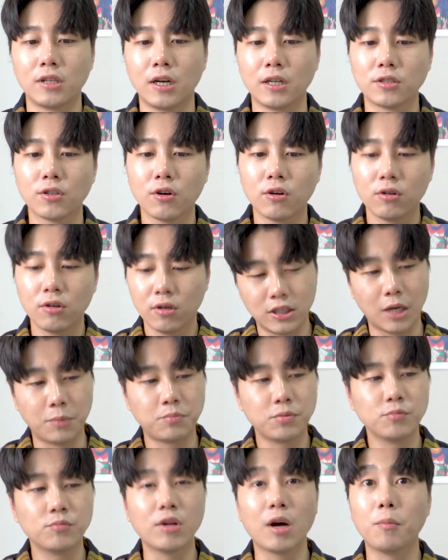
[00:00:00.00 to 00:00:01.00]
그래서
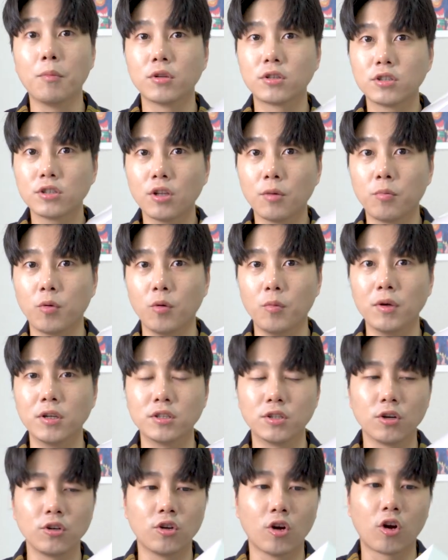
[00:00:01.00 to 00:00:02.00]
제품도 한번
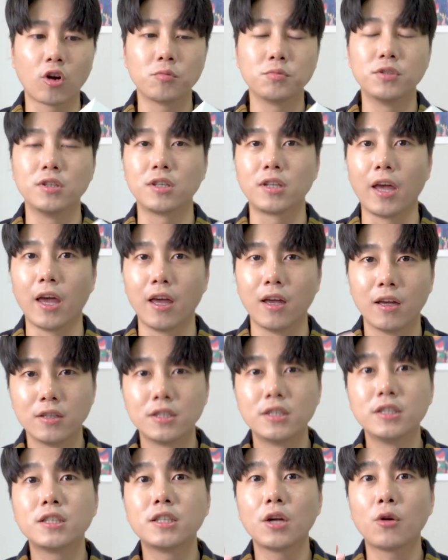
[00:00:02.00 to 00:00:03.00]
뜯어보면서 여러분들께
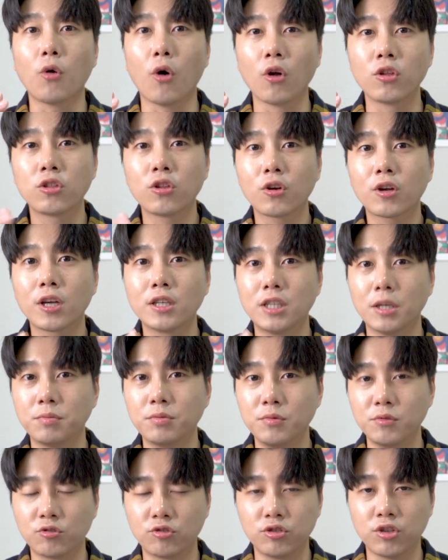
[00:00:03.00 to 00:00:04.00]
실제로 어떻게
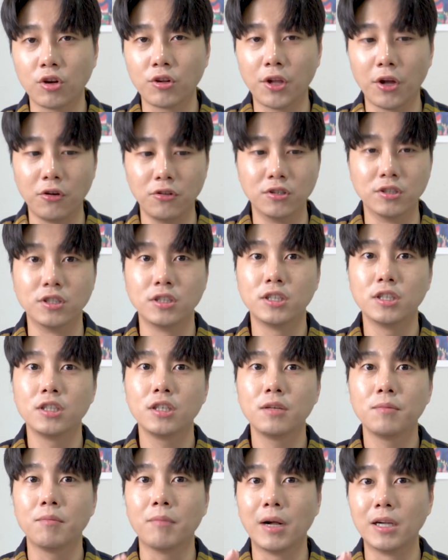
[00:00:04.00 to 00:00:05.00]
제품이 구성되어
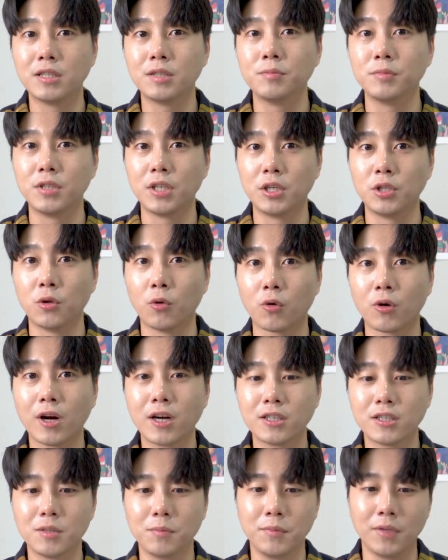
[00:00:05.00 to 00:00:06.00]
있는지 말씀드리도록
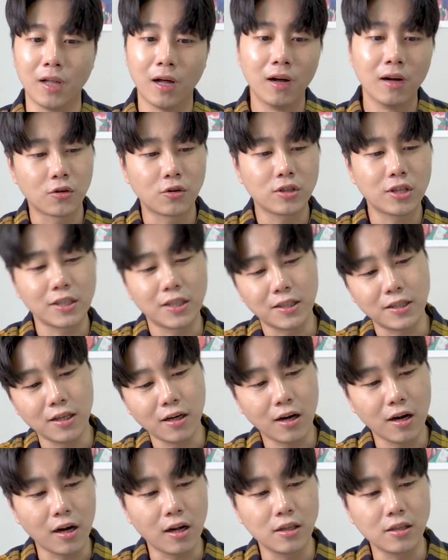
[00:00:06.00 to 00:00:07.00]
하겠습니다 그런데 제
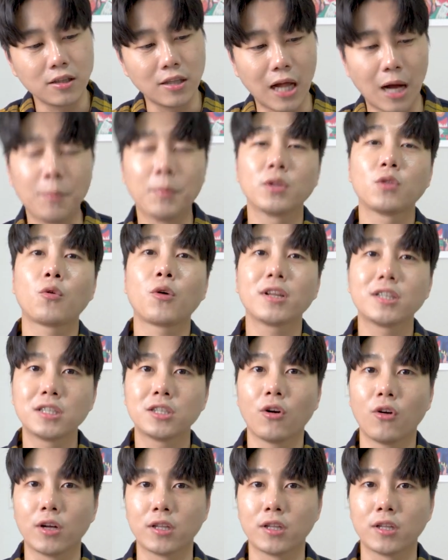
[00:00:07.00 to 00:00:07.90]
생각에는 아마 똑같을 것